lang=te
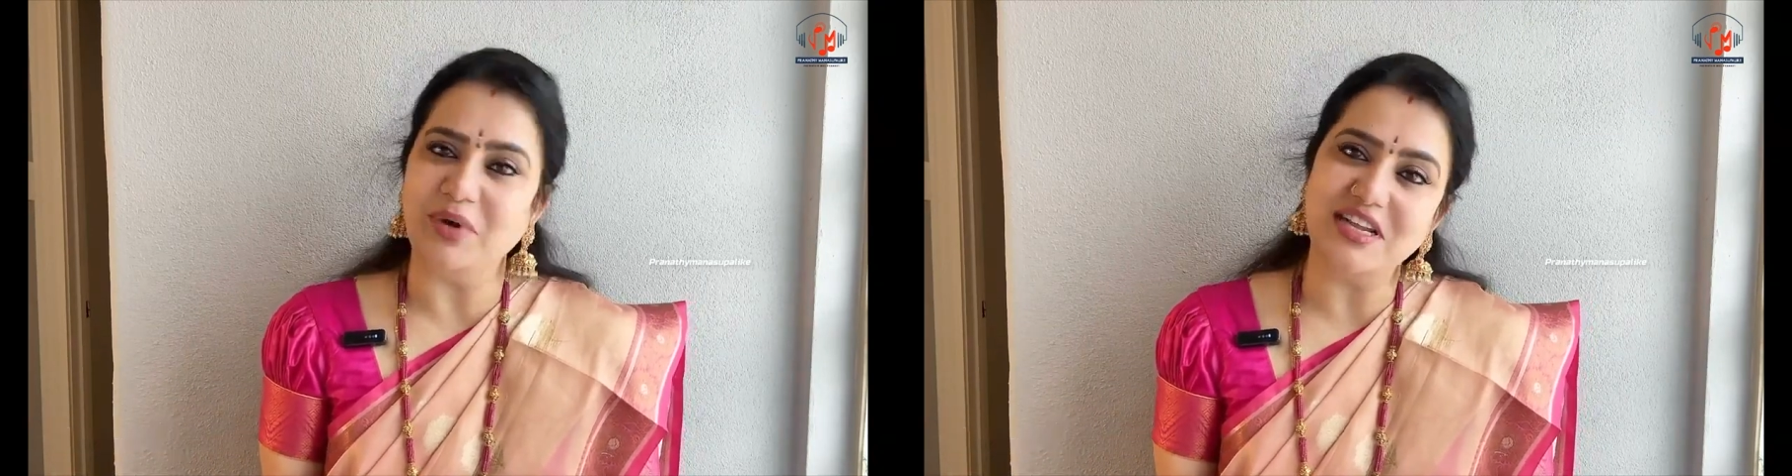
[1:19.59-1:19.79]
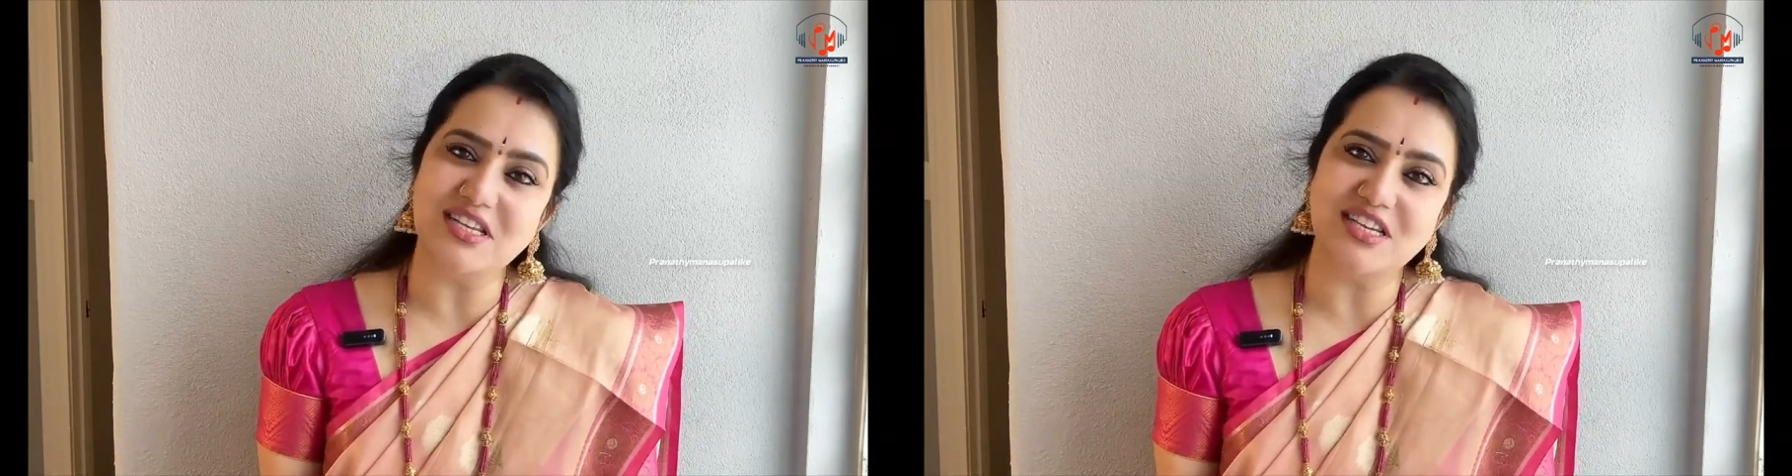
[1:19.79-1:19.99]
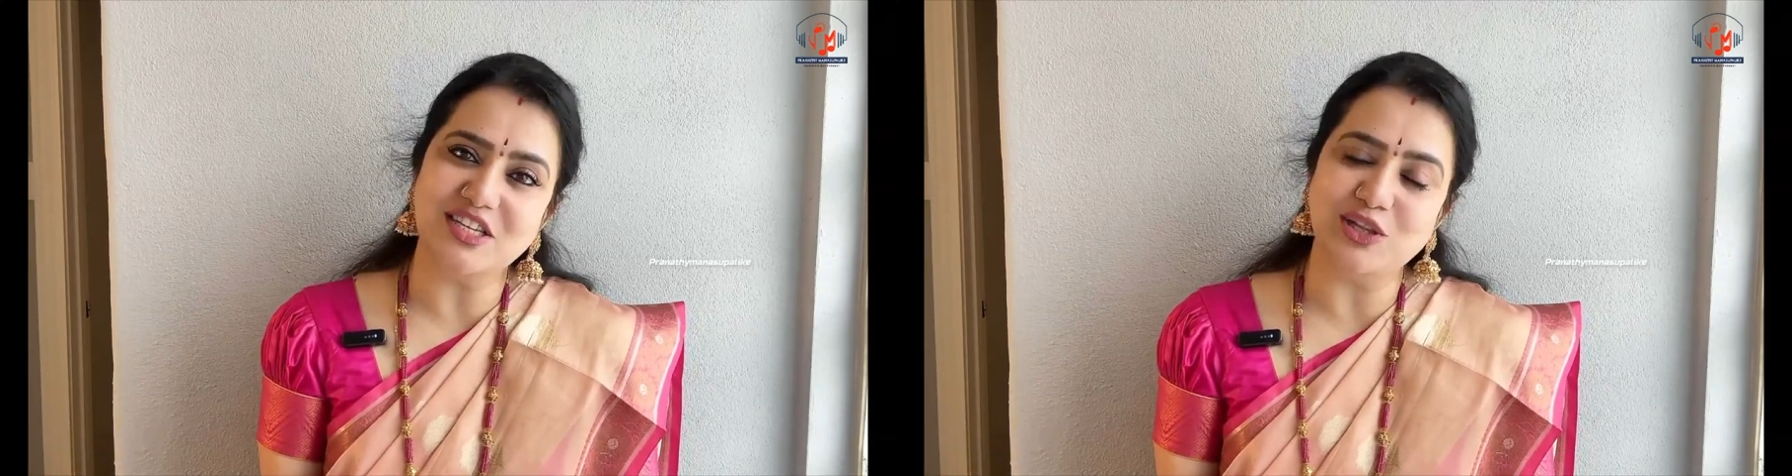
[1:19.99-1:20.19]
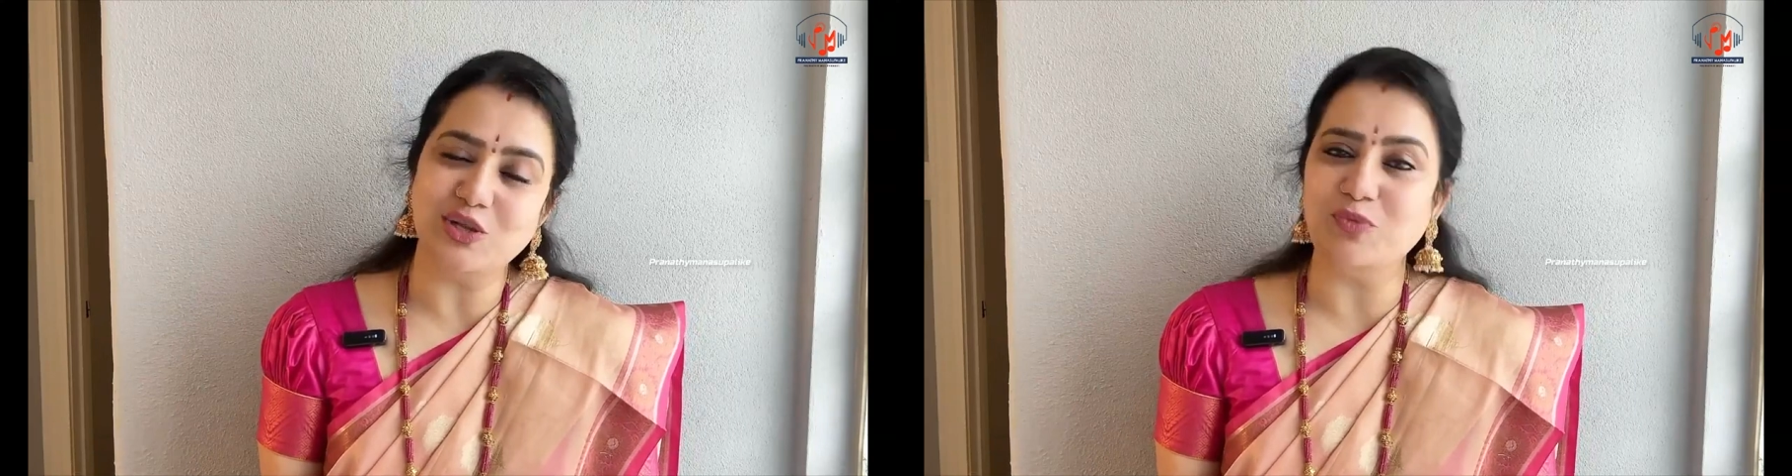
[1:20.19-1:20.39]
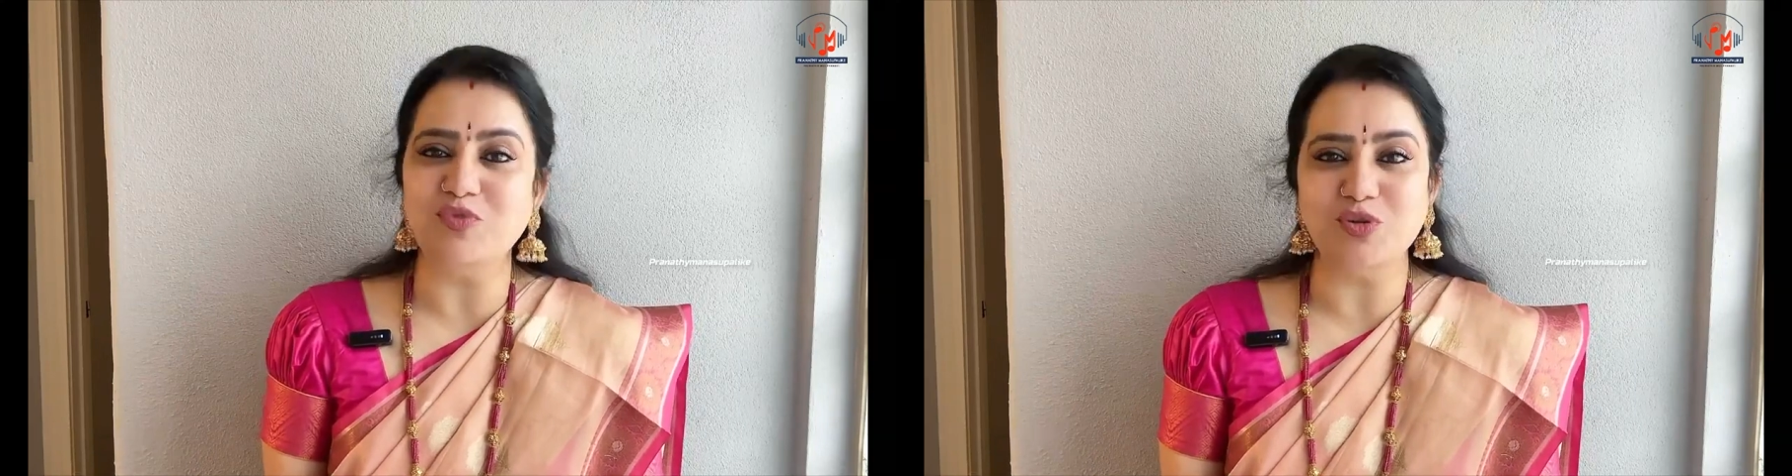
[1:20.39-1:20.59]
మనసుకు అసలు
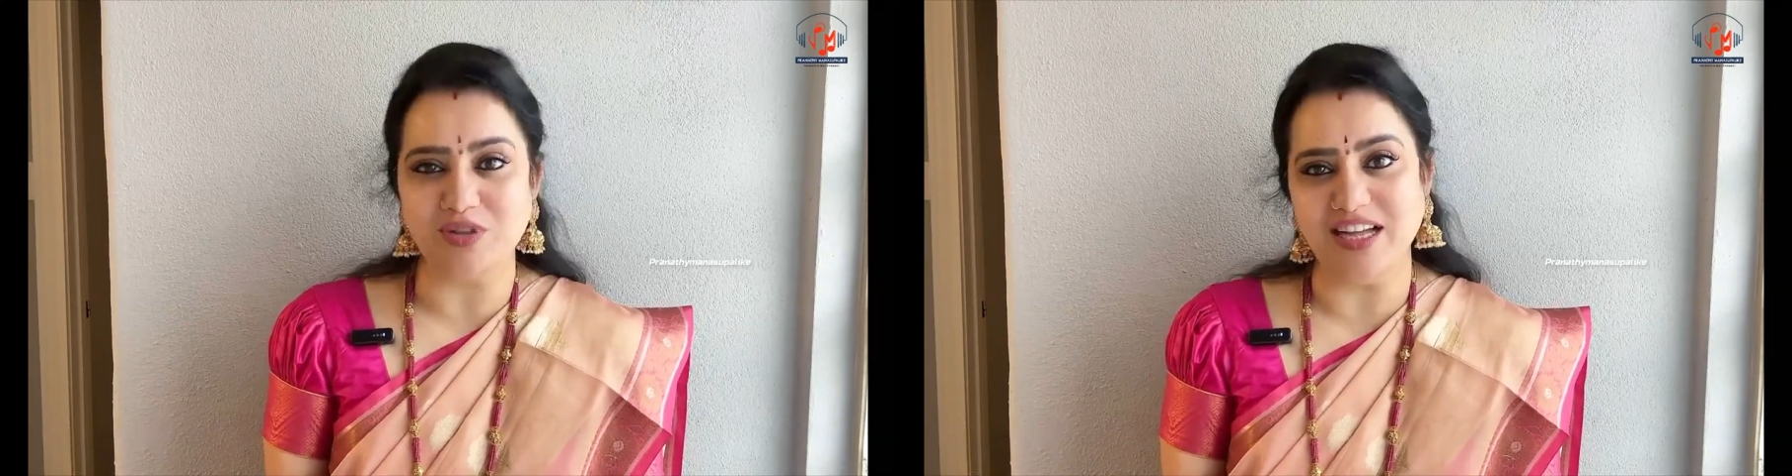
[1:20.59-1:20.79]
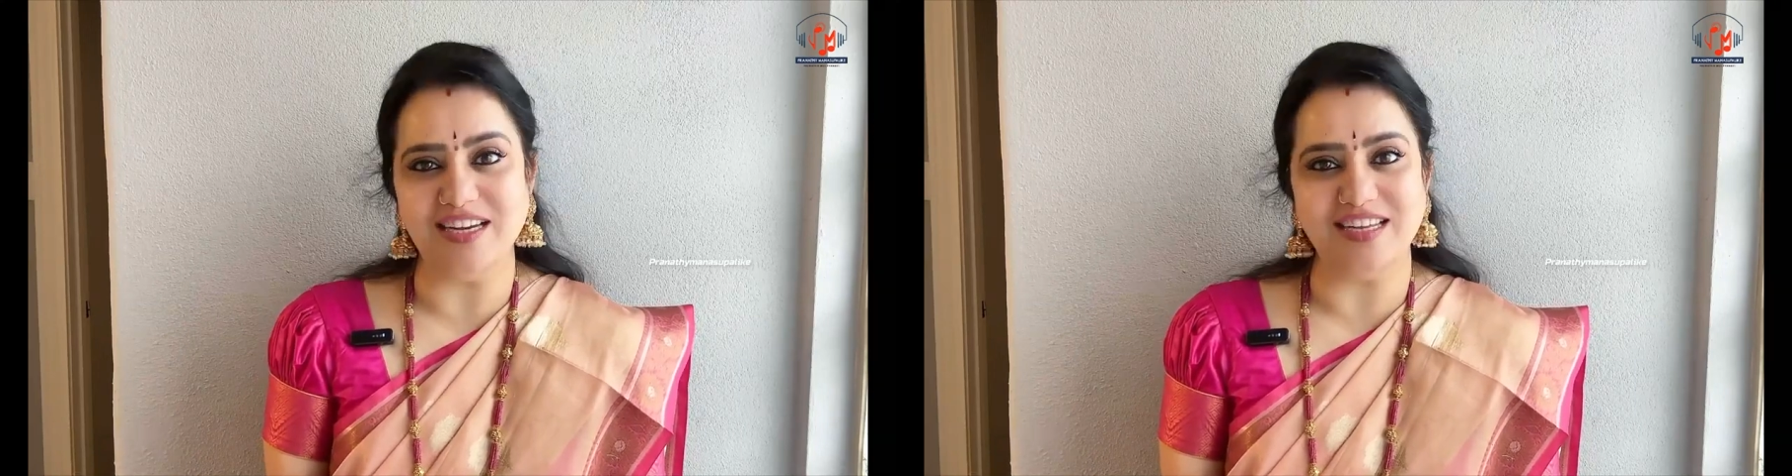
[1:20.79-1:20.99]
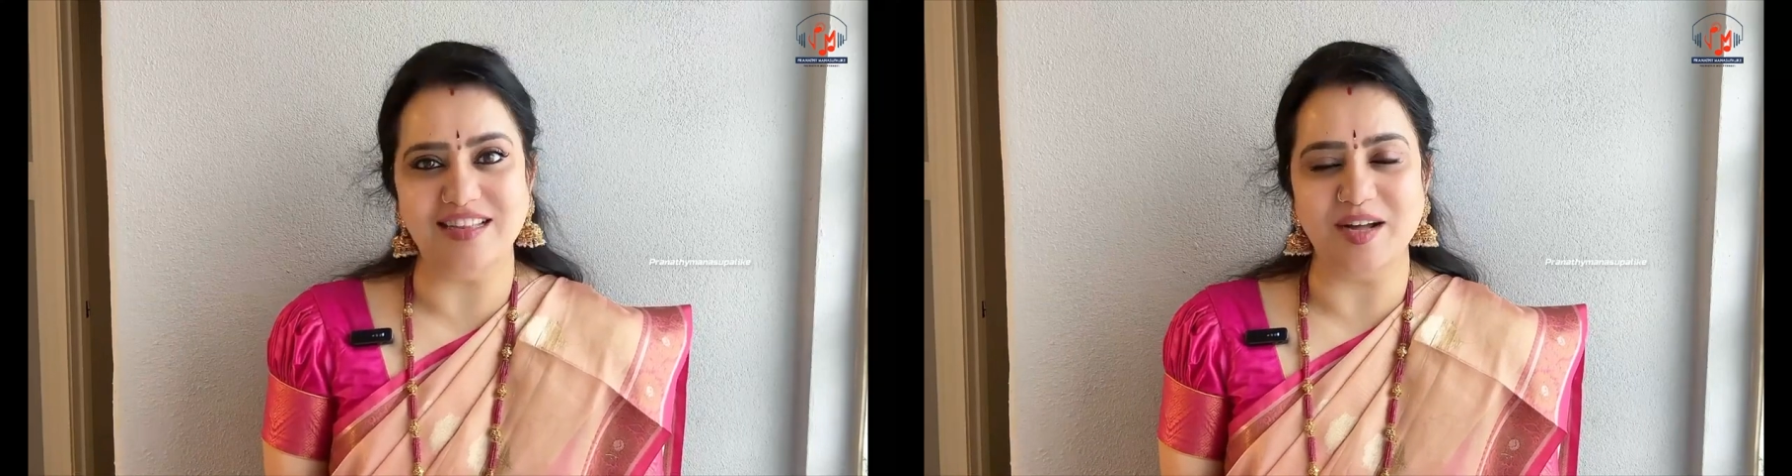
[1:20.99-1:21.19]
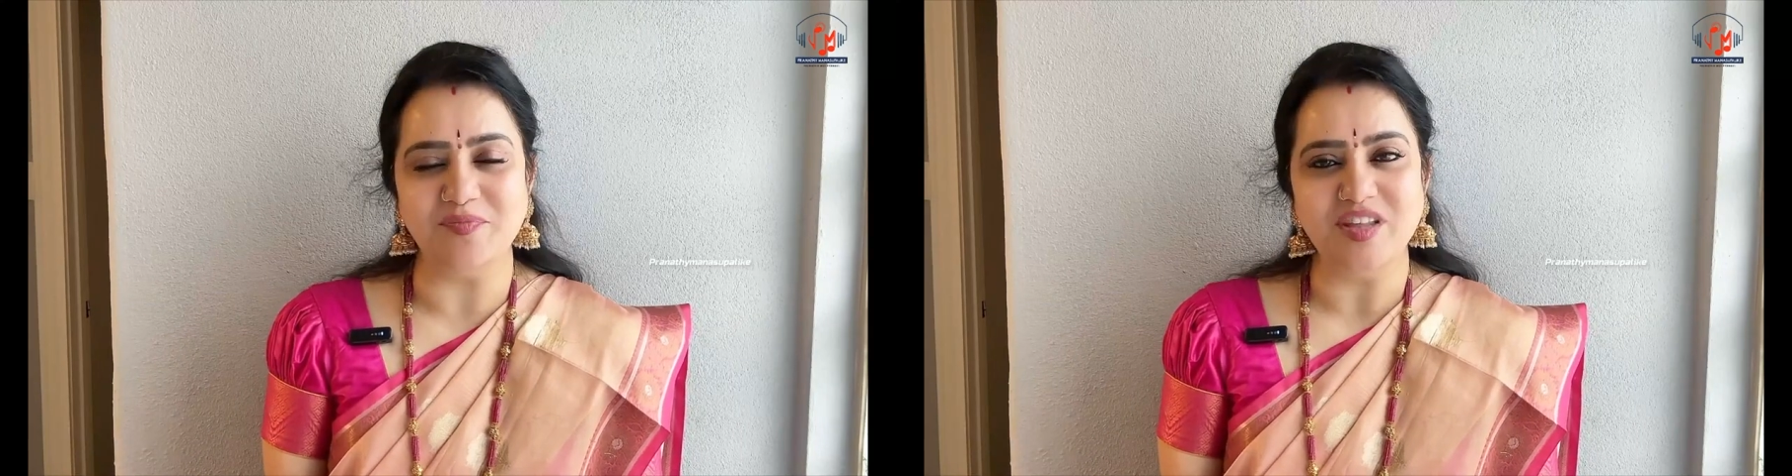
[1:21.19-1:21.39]
తృప్తి ఉందా లేదా